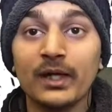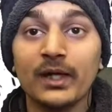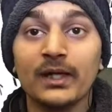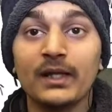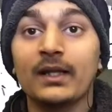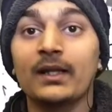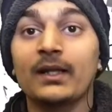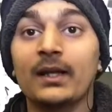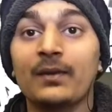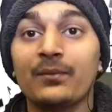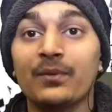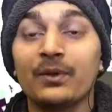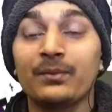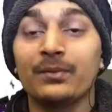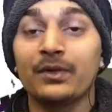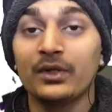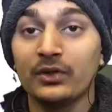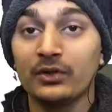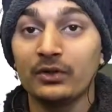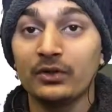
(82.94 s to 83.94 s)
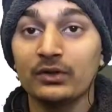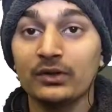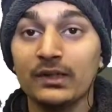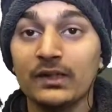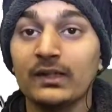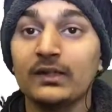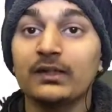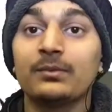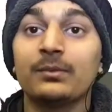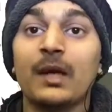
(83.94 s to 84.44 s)
वगैरह या फिर वीडियोज़ है
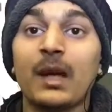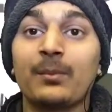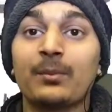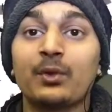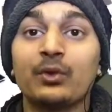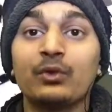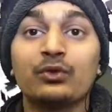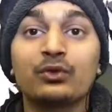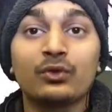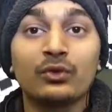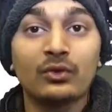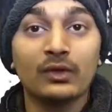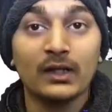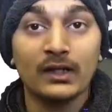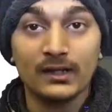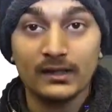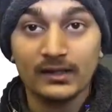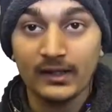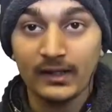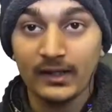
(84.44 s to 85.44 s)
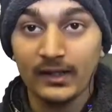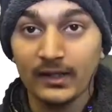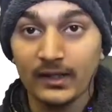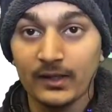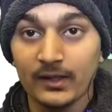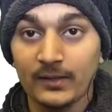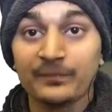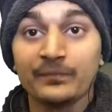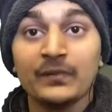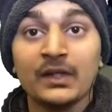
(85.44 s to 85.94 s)
इसमें आपको शो कर देगा
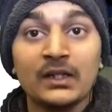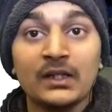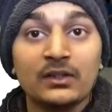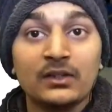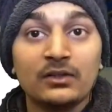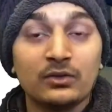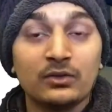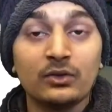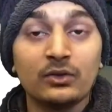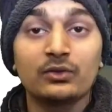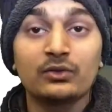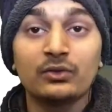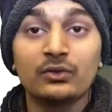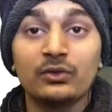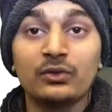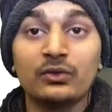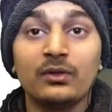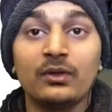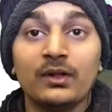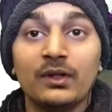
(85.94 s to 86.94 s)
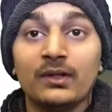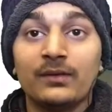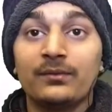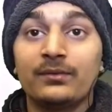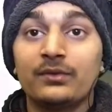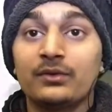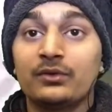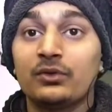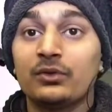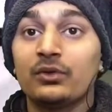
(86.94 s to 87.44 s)
दोस्तों
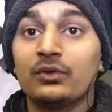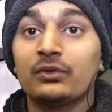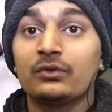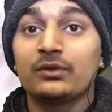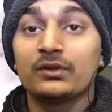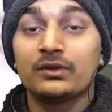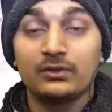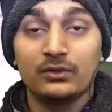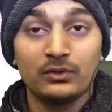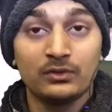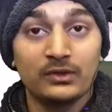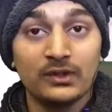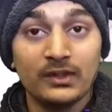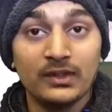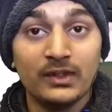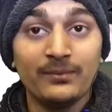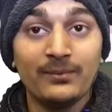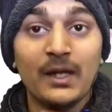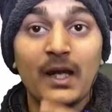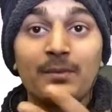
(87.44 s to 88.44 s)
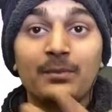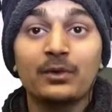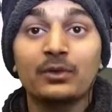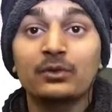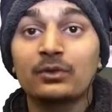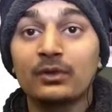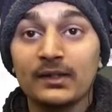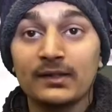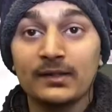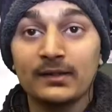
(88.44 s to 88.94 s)
जो तो चलिए मैं आपको
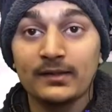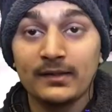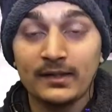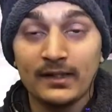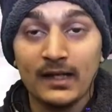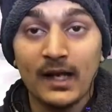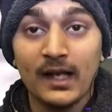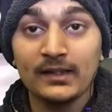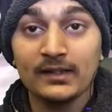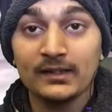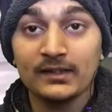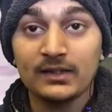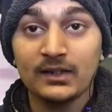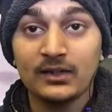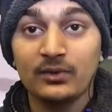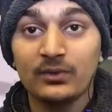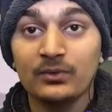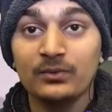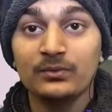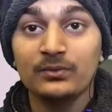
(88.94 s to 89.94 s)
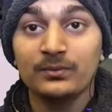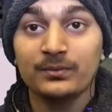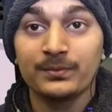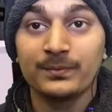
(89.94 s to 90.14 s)
थोड़ा सा दिखा देता हूँ